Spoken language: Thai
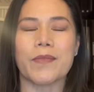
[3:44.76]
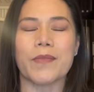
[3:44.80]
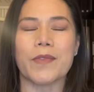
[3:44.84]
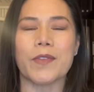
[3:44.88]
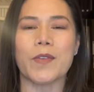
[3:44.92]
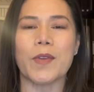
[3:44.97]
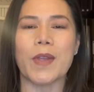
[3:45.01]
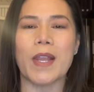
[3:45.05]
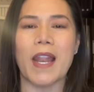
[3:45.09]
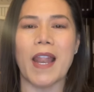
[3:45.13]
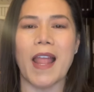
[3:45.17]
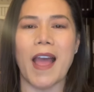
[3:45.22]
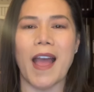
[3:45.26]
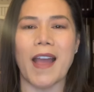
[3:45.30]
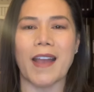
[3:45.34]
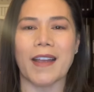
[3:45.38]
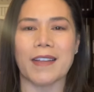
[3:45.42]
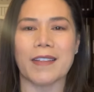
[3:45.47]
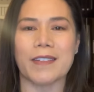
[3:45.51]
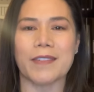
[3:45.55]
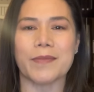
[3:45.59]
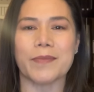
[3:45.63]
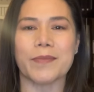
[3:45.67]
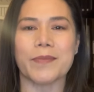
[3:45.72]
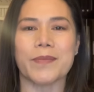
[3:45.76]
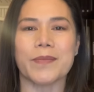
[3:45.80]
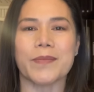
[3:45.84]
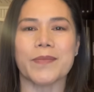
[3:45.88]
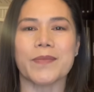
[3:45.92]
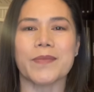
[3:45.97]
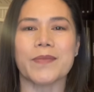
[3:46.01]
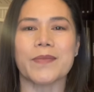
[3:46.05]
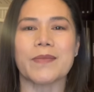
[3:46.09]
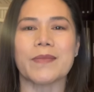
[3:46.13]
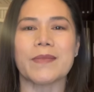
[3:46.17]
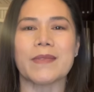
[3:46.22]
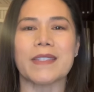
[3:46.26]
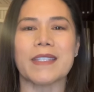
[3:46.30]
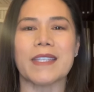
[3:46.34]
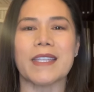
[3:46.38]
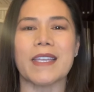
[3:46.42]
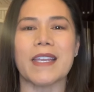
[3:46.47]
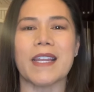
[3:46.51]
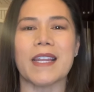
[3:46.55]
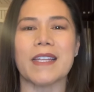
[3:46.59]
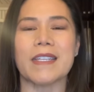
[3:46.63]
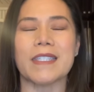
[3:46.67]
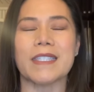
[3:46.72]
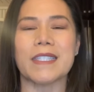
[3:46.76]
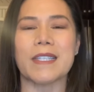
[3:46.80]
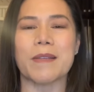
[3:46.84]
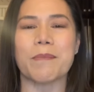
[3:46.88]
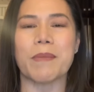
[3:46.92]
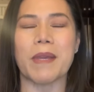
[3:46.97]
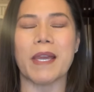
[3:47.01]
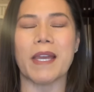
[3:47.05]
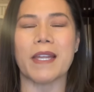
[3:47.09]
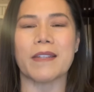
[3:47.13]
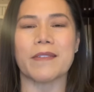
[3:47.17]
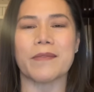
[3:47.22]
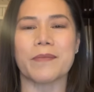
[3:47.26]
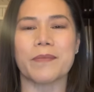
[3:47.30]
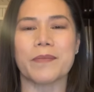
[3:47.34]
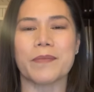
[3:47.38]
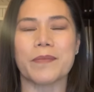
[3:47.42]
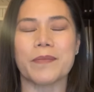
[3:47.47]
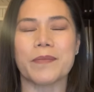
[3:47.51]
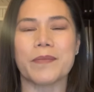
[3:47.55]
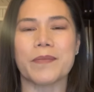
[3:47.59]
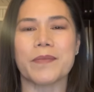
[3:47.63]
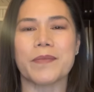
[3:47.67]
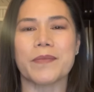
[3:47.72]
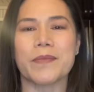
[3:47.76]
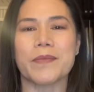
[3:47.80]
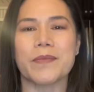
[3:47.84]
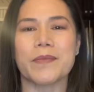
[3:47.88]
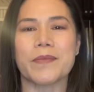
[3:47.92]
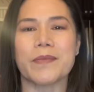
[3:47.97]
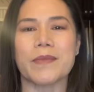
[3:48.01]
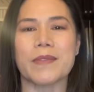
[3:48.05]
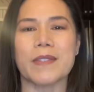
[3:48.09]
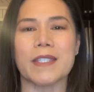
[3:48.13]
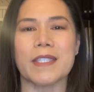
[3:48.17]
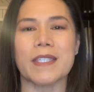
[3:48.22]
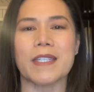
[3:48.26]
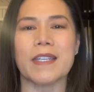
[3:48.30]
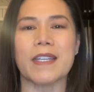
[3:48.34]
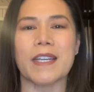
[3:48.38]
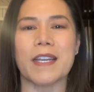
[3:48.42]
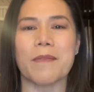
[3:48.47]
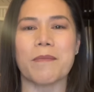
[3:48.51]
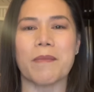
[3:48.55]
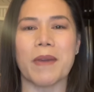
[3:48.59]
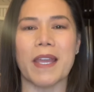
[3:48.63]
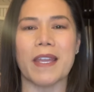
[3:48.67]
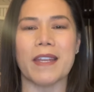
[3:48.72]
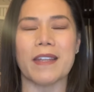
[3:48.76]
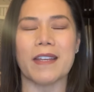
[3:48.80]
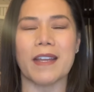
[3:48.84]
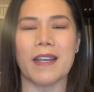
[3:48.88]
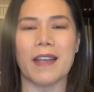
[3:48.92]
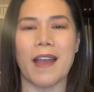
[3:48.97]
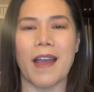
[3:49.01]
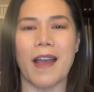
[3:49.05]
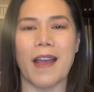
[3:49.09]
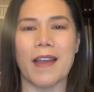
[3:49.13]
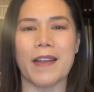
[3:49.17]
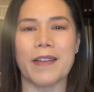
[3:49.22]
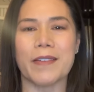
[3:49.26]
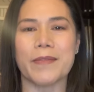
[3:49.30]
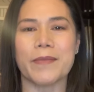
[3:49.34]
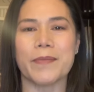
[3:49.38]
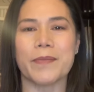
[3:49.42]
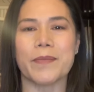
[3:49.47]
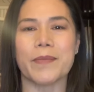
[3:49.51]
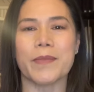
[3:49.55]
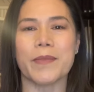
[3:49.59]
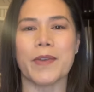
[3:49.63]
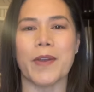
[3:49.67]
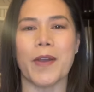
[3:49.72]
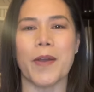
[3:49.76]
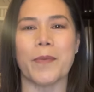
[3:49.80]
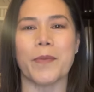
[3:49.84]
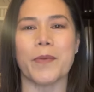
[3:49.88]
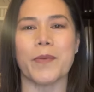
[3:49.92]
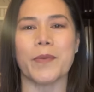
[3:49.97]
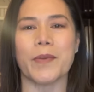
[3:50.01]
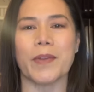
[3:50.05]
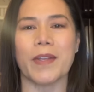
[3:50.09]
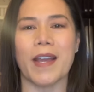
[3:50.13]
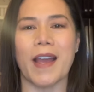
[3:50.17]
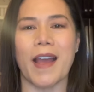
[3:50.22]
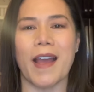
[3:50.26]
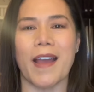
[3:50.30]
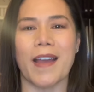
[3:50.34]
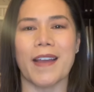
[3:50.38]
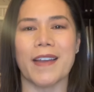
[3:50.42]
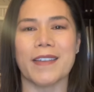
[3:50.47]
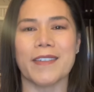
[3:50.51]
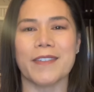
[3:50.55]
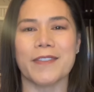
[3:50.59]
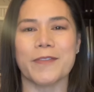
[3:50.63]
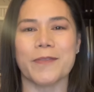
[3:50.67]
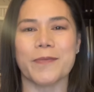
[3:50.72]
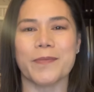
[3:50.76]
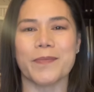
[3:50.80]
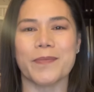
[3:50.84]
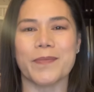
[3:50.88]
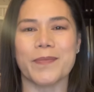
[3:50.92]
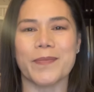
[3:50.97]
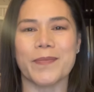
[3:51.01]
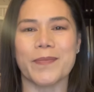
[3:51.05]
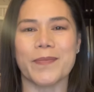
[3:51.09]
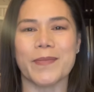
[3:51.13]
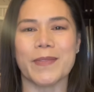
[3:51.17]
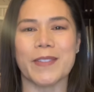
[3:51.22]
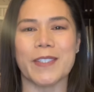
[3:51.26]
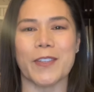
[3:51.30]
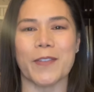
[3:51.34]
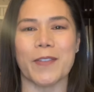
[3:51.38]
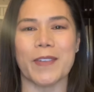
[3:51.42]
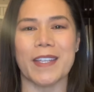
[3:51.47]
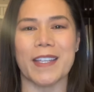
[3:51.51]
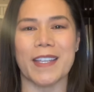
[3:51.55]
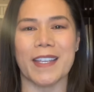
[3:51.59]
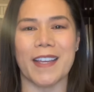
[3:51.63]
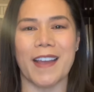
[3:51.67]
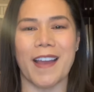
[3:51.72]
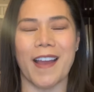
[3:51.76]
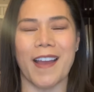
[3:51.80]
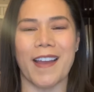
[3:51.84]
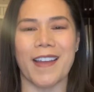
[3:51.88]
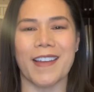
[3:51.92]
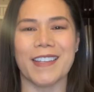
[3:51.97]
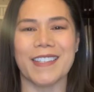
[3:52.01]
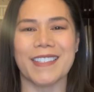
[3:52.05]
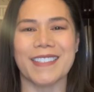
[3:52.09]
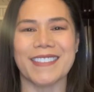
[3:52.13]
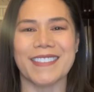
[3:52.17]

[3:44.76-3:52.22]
ด้วยหลับอิลิซาเบธเจอกันใหม่นะคะ ขอบคุณค่ะ สวัสดีค่ะ